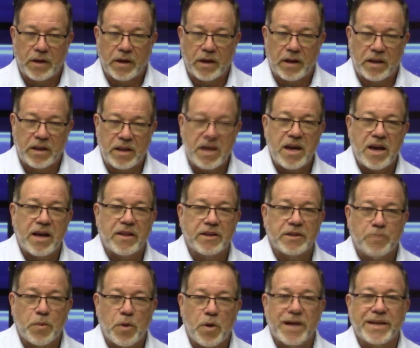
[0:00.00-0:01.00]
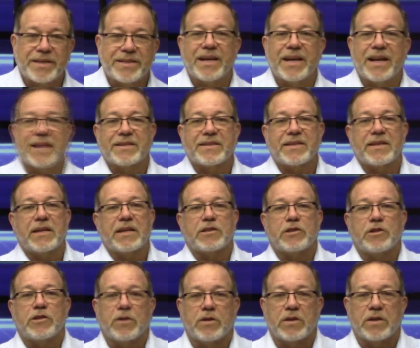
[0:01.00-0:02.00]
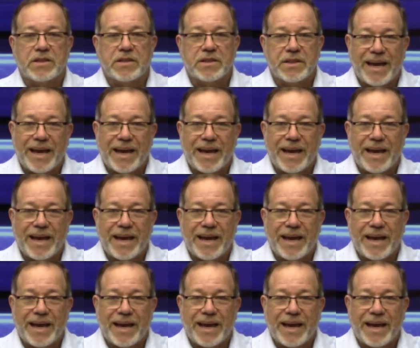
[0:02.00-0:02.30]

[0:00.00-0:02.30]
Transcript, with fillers: el día después de las elecciones,